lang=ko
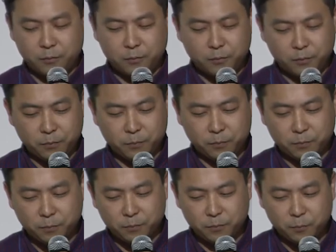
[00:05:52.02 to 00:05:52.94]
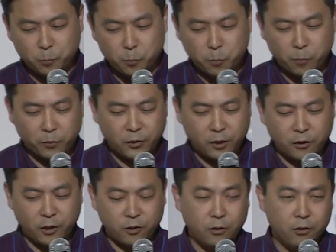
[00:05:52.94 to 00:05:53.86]
음.
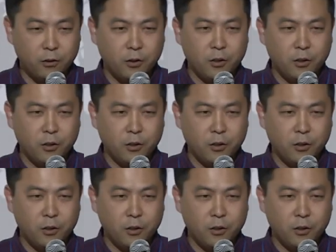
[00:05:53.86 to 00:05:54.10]
그래서